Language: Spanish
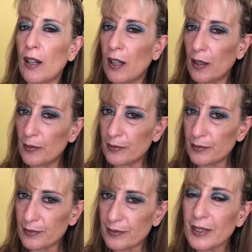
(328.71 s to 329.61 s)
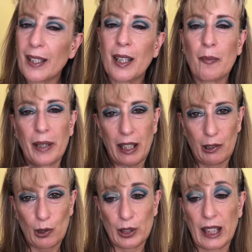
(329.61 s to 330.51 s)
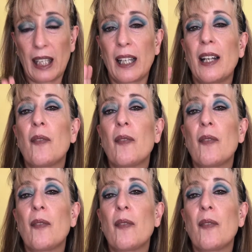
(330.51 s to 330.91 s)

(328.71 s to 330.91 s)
om para luego tal.